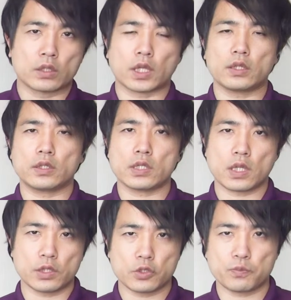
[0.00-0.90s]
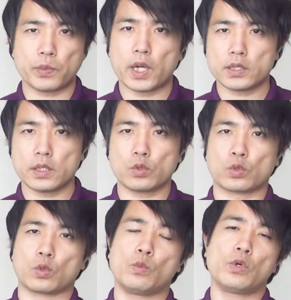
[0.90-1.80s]
たった さんじゅっ
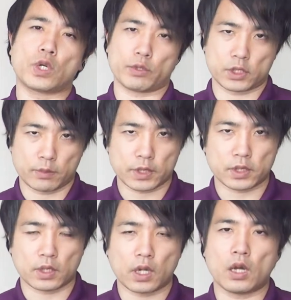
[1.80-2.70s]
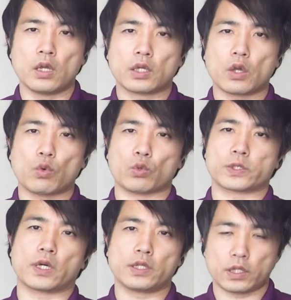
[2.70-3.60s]
パーセント と思うかもしれませんが、結構
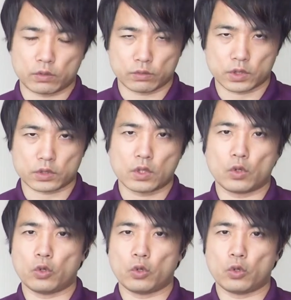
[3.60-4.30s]
差が出てくるんです。